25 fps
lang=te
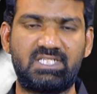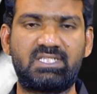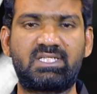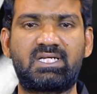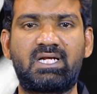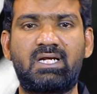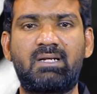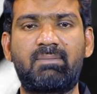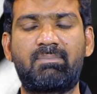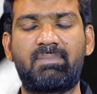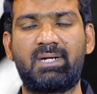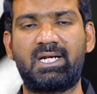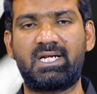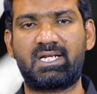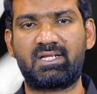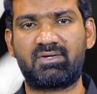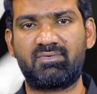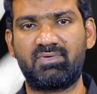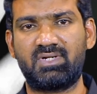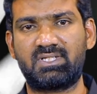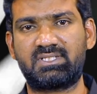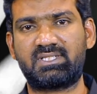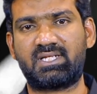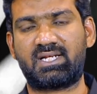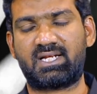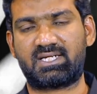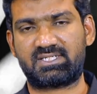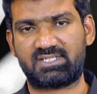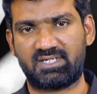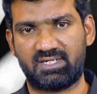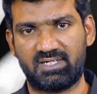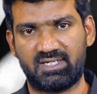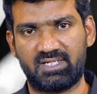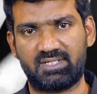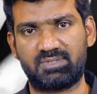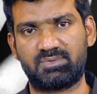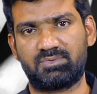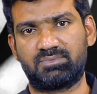ఎందుకంటే బయటకు వెళ్తే
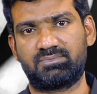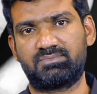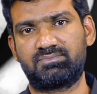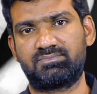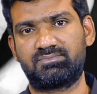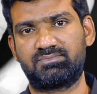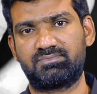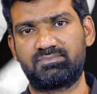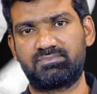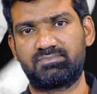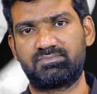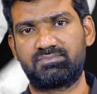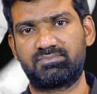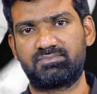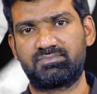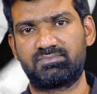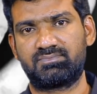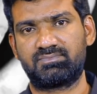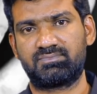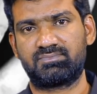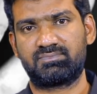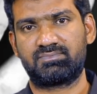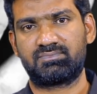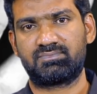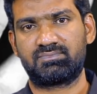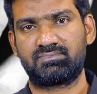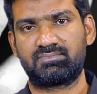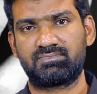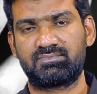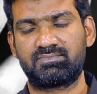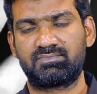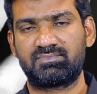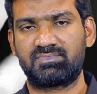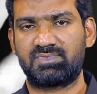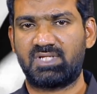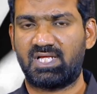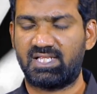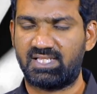రక్షణ లేదు
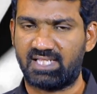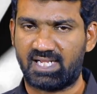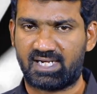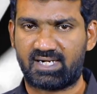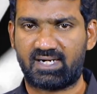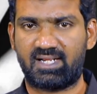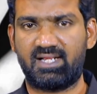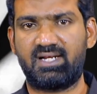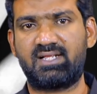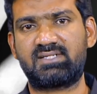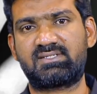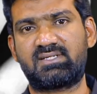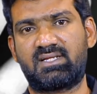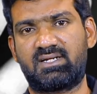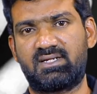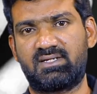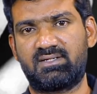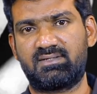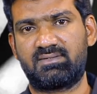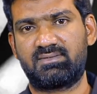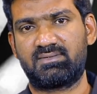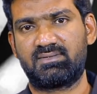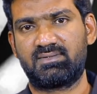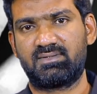అది ఎక్కడైనా సరే